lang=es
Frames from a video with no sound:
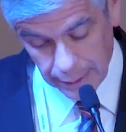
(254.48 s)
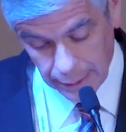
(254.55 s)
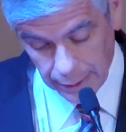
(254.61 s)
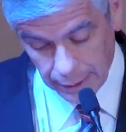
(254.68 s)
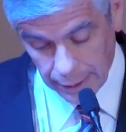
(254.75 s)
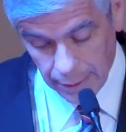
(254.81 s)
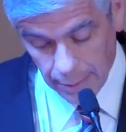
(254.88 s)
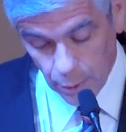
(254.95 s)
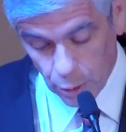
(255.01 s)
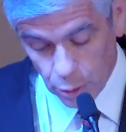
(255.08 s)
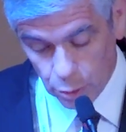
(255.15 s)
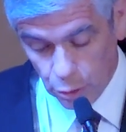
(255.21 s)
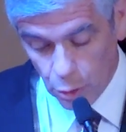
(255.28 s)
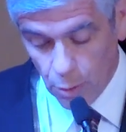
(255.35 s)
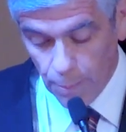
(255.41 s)
que debemos
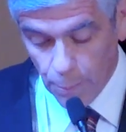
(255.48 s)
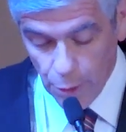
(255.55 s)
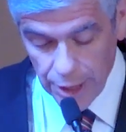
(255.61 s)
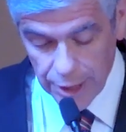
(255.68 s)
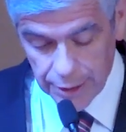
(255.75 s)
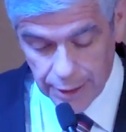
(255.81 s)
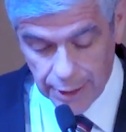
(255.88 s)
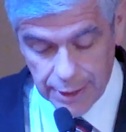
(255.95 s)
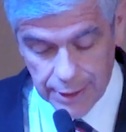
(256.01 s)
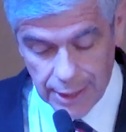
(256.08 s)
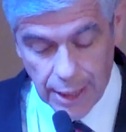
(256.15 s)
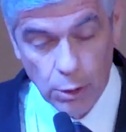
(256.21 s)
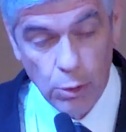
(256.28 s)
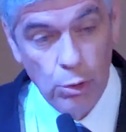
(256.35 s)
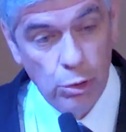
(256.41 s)
construir un puente entre
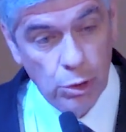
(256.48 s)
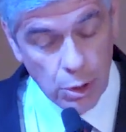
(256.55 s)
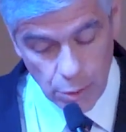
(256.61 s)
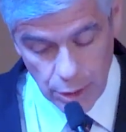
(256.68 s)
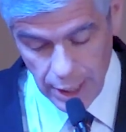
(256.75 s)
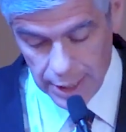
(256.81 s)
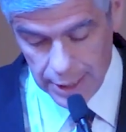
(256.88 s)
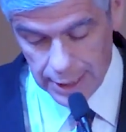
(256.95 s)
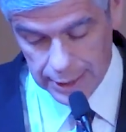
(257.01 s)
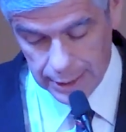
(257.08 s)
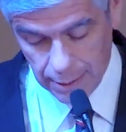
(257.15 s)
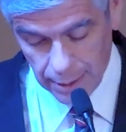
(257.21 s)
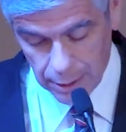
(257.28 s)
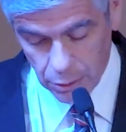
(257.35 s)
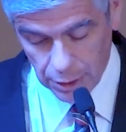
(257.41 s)
la continuidad del
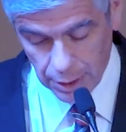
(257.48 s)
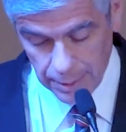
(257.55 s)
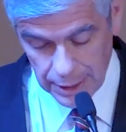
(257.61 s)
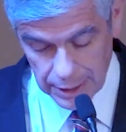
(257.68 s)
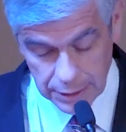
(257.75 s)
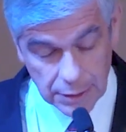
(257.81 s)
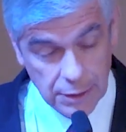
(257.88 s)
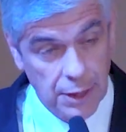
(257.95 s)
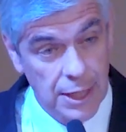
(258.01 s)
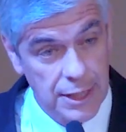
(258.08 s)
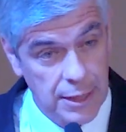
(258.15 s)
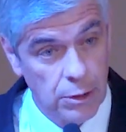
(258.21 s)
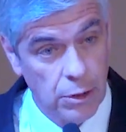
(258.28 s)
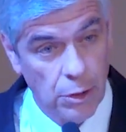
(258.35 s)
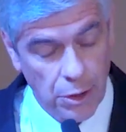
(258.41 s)
trabajo que viene
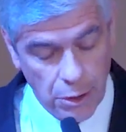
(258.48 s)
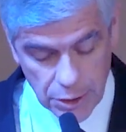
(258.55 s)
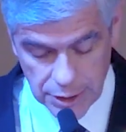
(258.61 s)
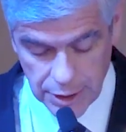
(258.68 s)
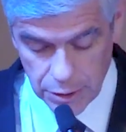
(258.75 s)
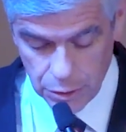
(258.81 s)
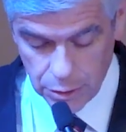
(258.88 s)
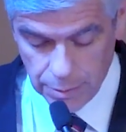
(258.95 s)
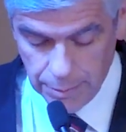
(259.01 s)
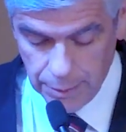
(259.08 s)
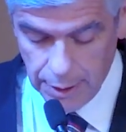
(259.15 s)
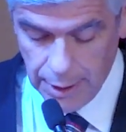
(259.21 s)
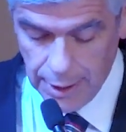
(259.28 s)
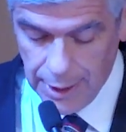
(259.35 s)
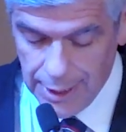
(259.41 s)
realizando la organización
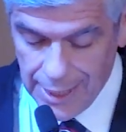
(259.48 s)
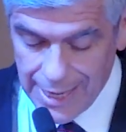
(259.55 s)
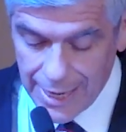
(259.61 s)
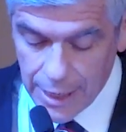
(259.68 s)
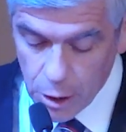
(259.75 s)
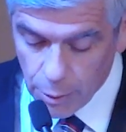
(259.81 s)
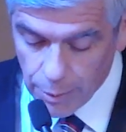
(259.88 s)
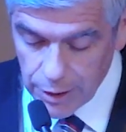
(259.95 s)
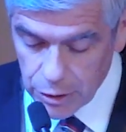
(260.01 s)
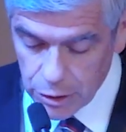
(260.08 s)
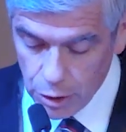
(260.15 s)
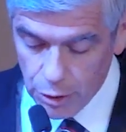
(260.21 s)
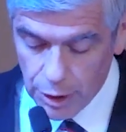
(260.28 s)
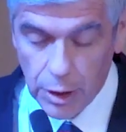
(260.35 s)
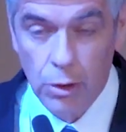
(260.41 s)
y la
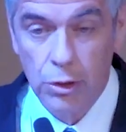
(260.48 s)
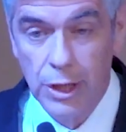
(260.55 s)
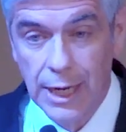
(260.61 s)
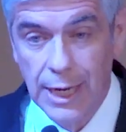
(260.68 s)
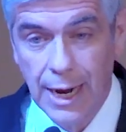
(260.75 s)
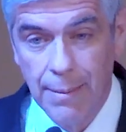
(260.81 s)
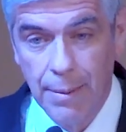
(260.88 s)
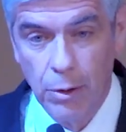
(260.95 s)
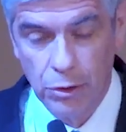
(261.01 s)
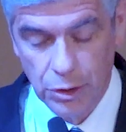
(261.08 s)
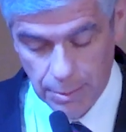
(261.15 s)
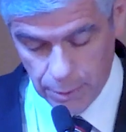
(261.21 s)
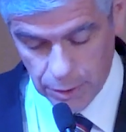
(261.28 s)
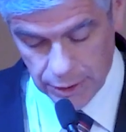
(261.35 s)
innovación que nos reclaman los tiempos